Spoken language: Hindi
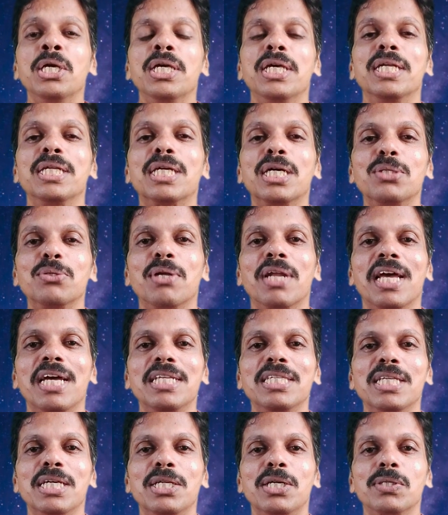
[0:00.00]
इनका जो
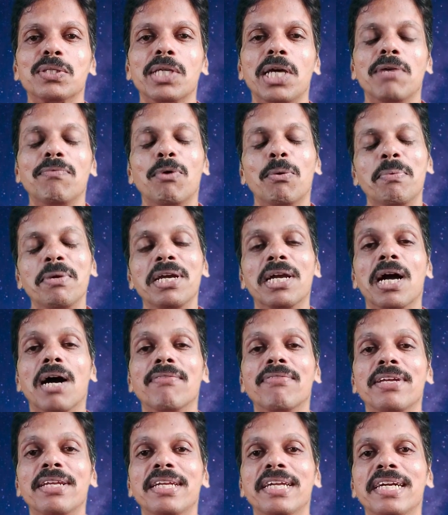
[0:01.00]
रहन सहन होता है वो भी
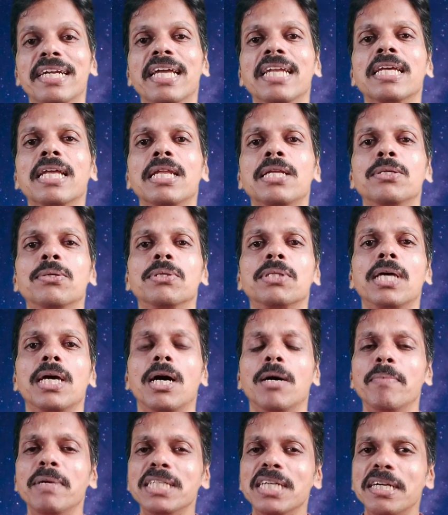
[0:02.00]
काफ़ी नीट एंड क्लीन होता है
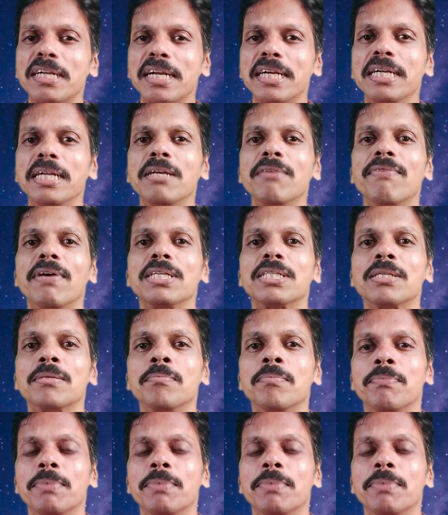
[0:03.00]
हमेशा ट्रेंडिंग फैशन